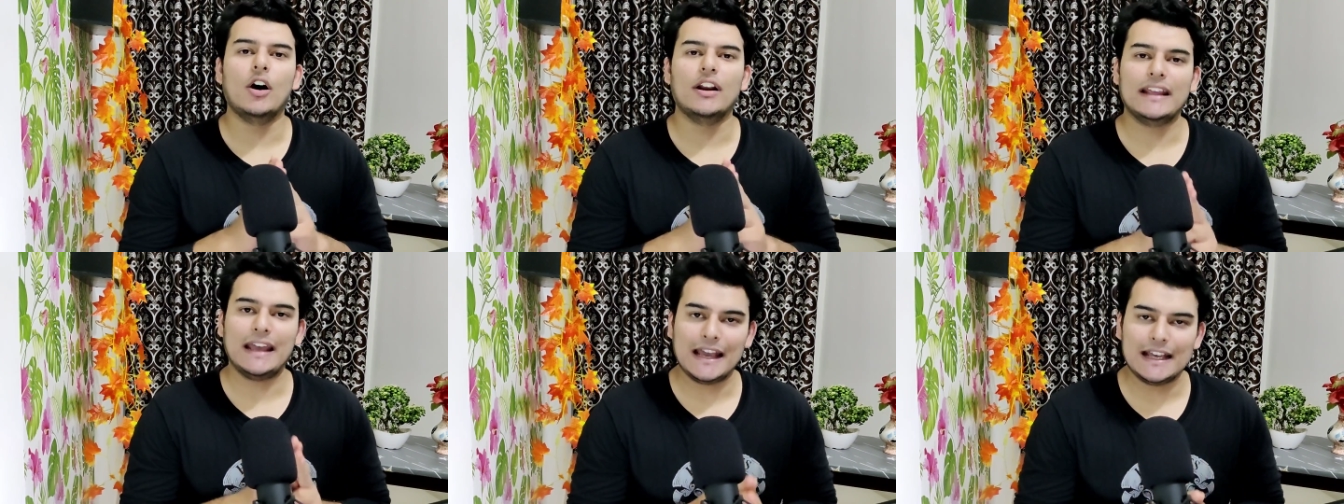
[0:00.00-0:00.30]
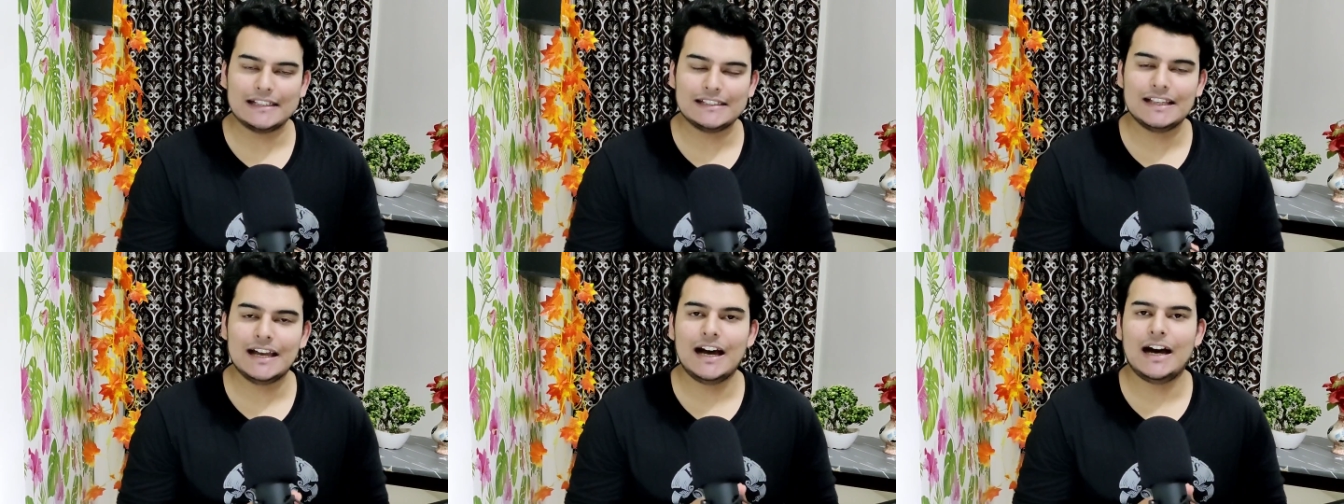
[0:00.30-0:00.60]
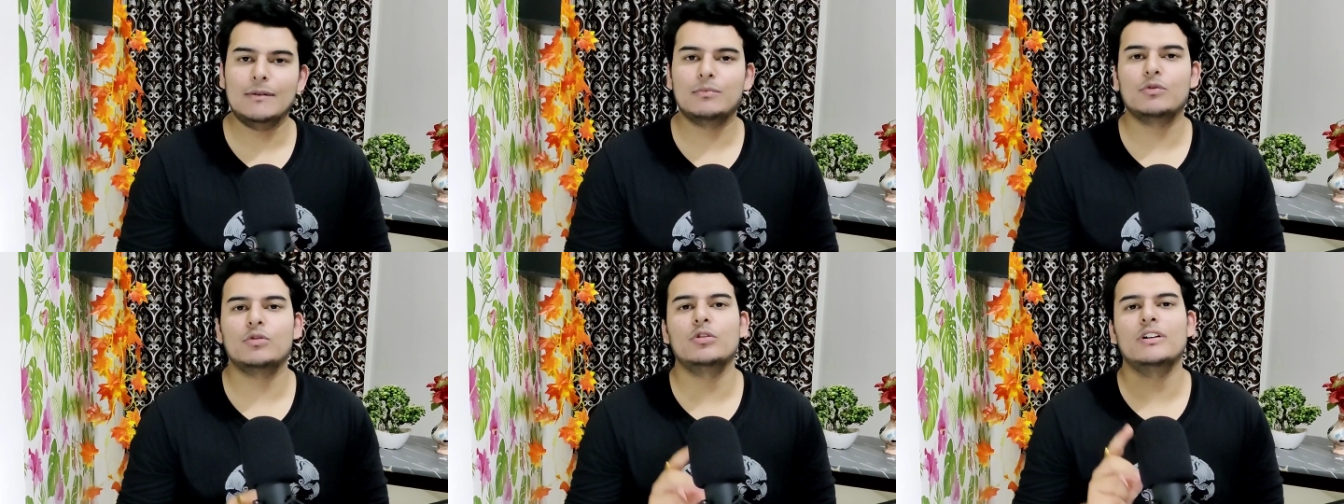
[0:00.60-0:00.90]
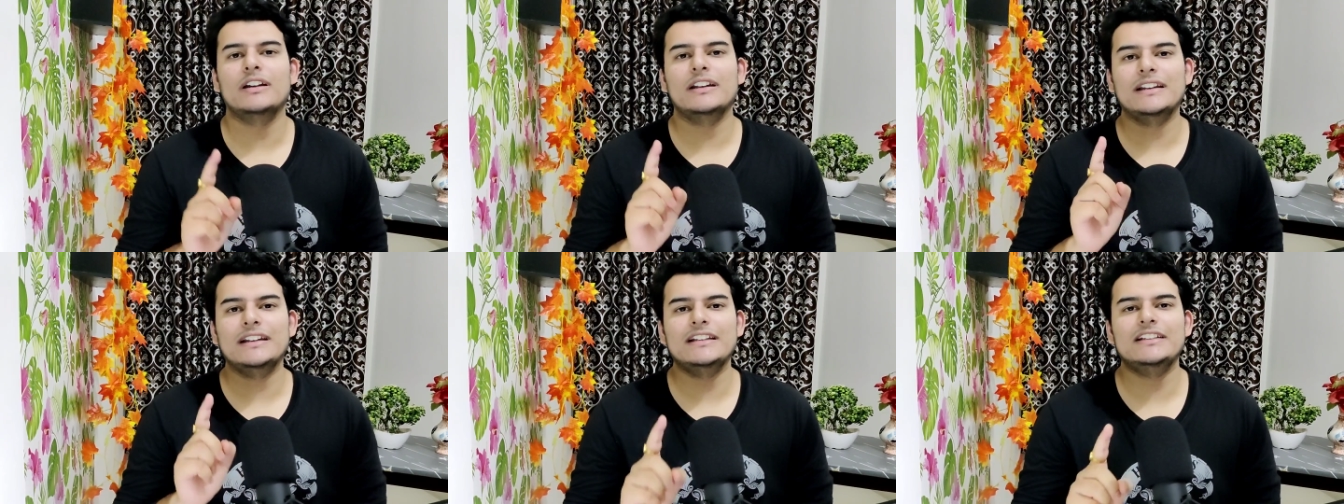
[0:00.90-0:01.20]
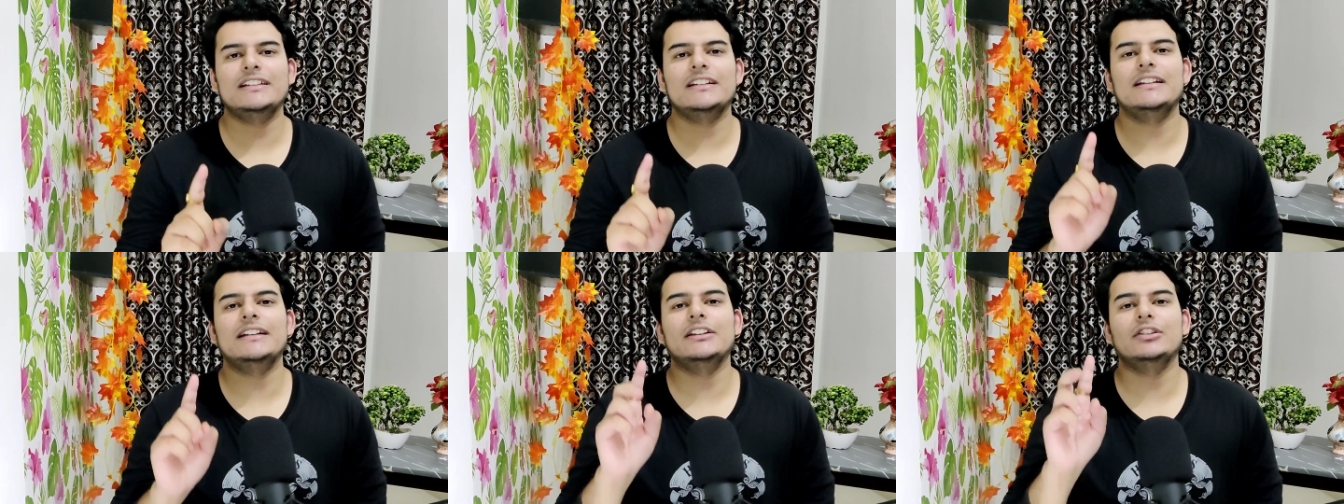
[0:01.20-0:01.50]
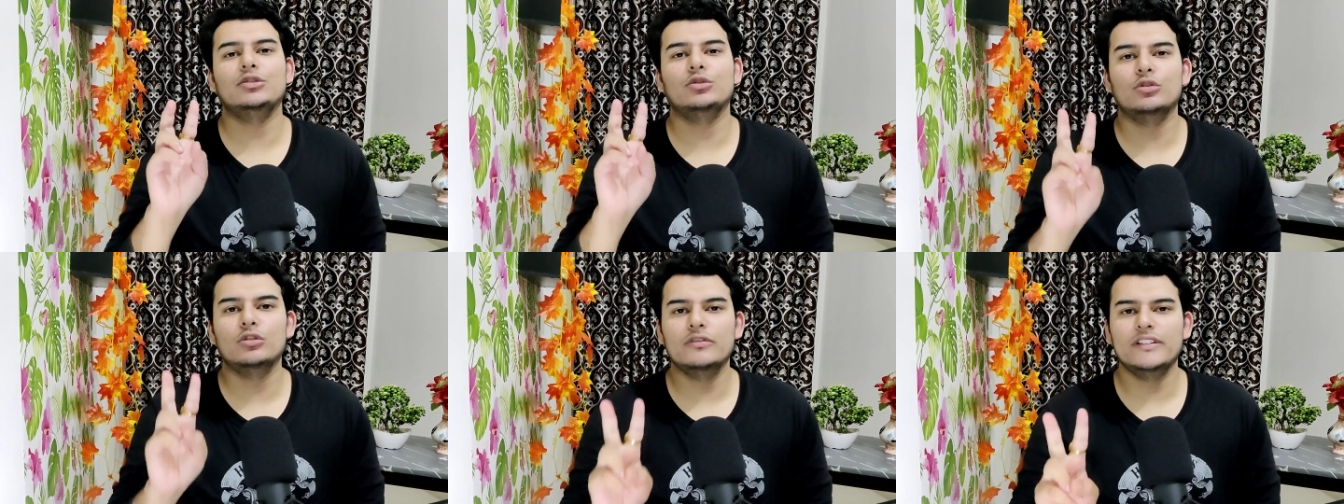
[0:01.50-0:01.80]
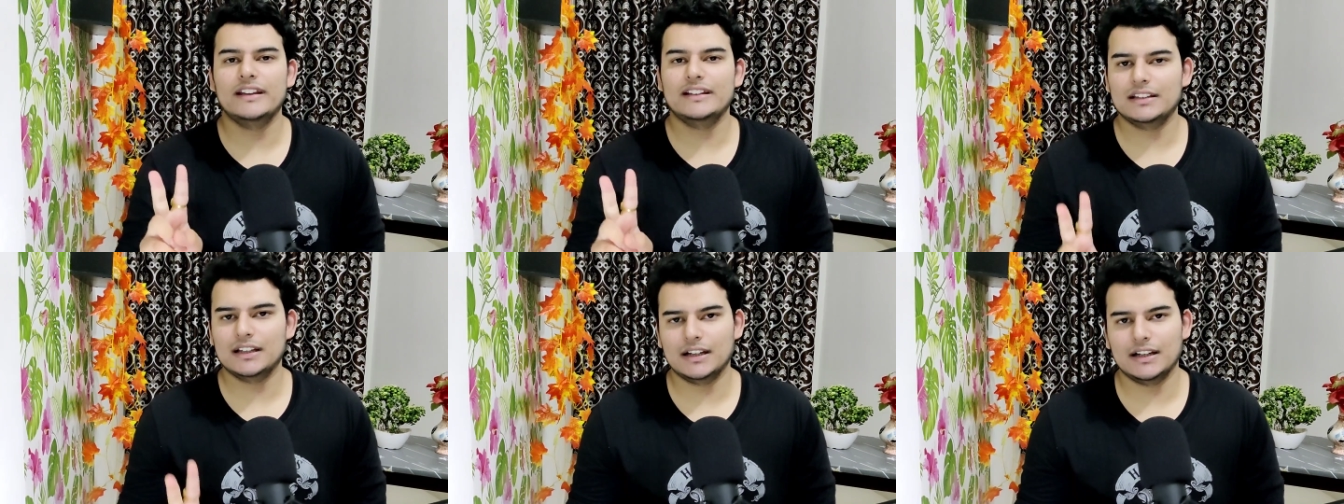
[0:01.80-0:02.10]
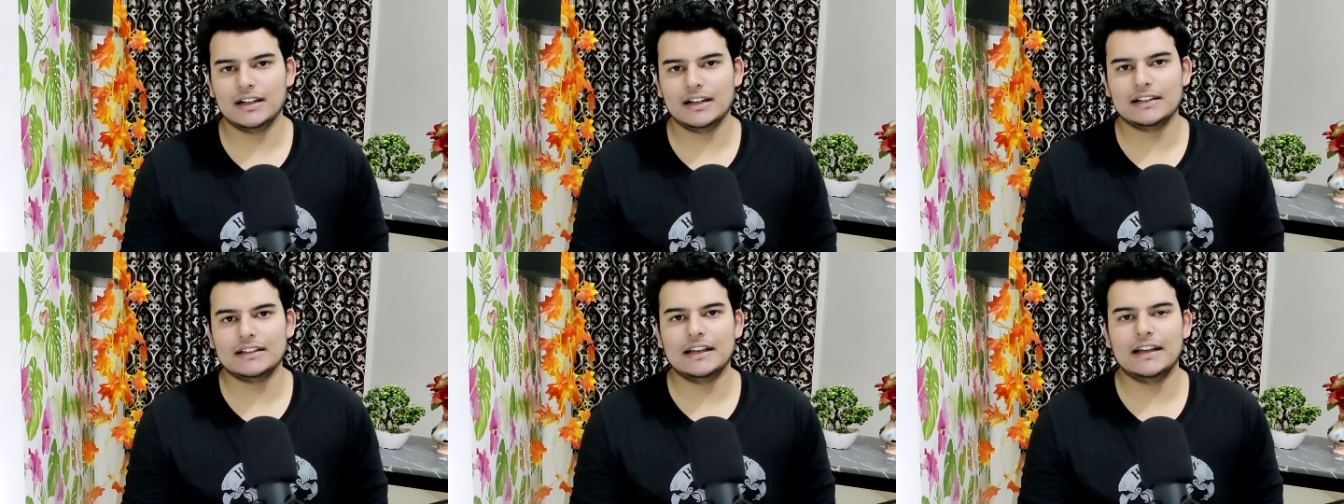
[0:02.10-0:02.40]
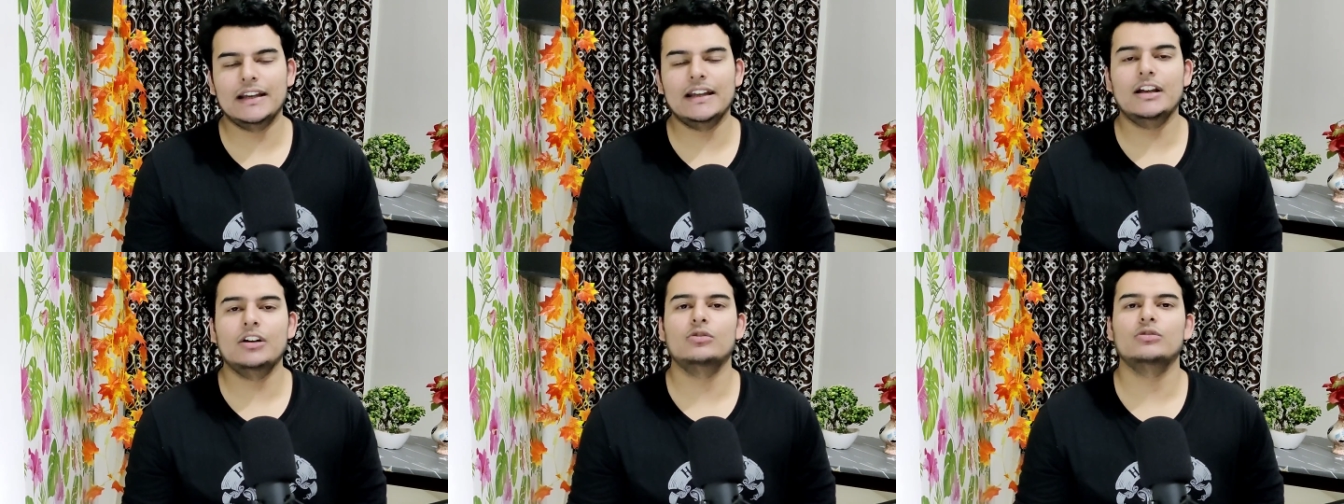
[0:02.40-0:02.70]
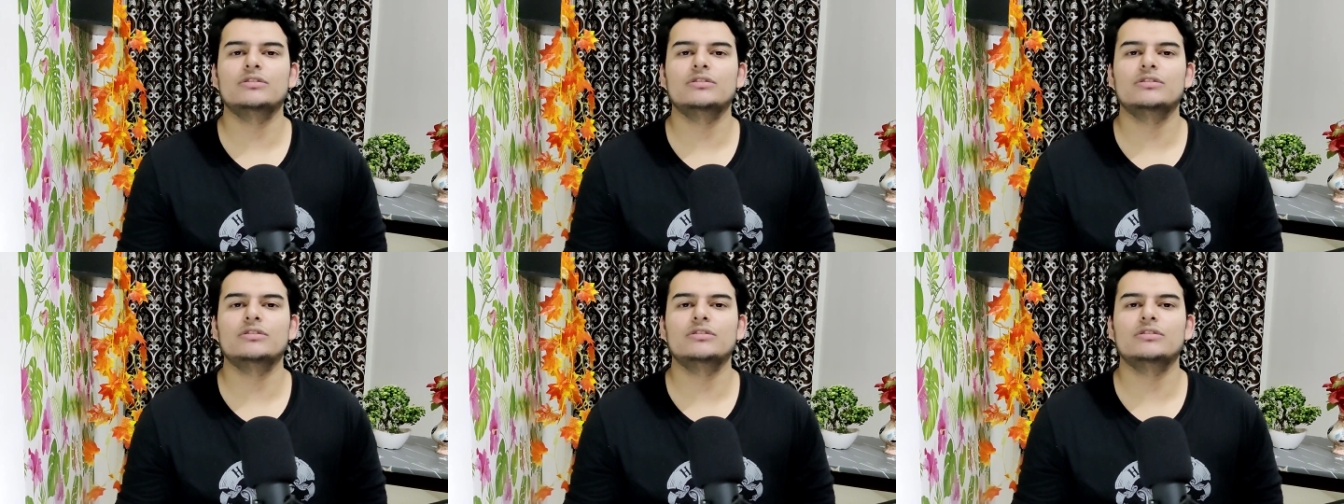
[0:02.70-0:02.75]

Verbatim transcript: और ऐसा आपको इनिशियली दो वीक तक करना है